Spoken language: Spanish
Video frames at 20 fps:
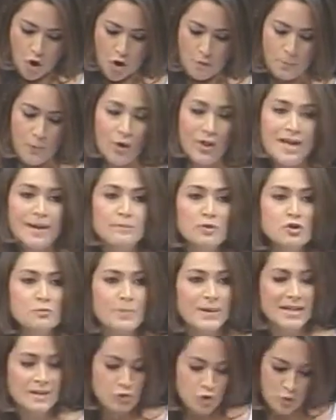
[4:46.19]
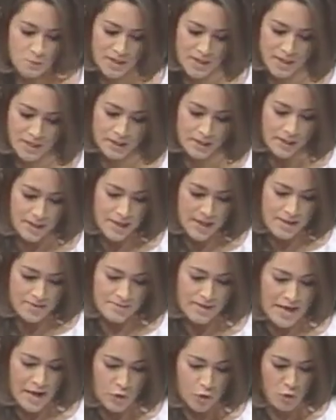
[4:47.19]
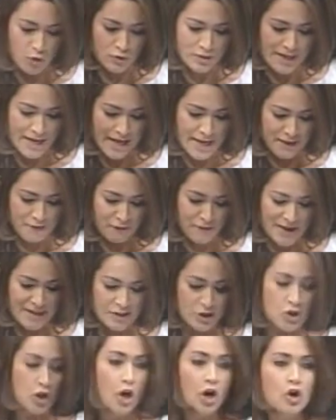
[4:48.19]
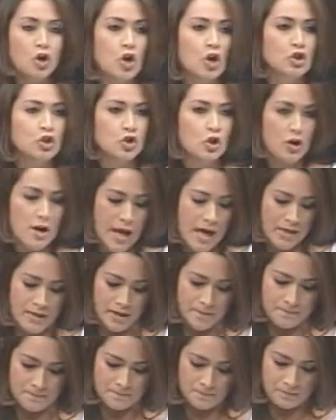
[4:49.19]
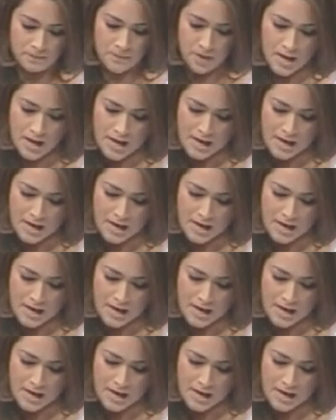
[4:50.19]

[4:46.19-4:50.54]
Hoy podemos presumir de una inflación controlada.